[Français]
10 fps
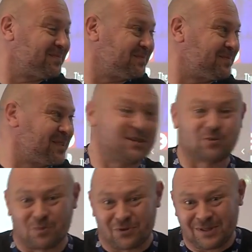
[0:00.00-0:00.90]
euh, qu'ils
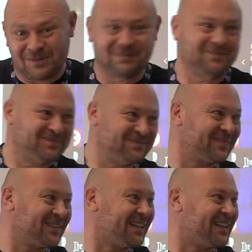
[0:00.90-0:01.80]
sont polis
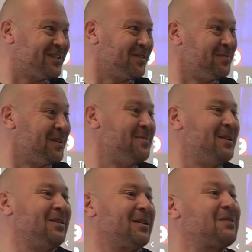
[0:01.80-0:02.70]
Et je leur ai demandé,
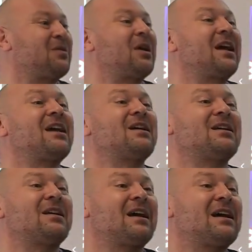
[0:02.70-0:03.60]
mais
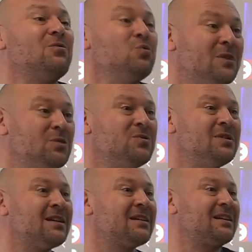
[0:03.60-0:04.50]
qu'allons-nous
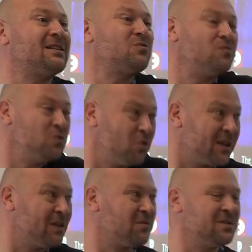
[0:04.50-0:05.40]
étudier Qu'est-ce que vous
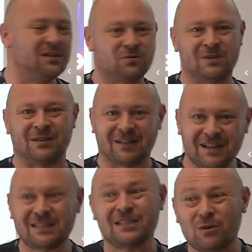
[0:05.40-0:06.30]
auriez envie d'étudier Et
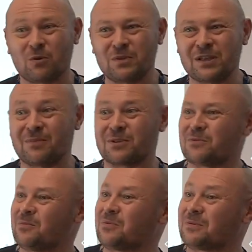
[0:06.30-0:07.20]
là, ça c'est compliqué parce
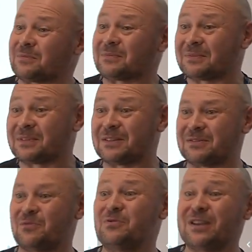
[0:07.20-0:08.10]
que bon,
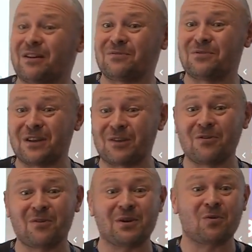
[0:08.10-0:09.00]
le cerveau,
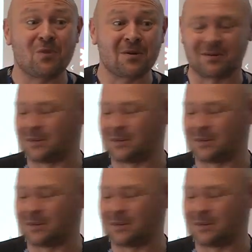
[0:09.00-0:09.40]
d'accord, mais quoi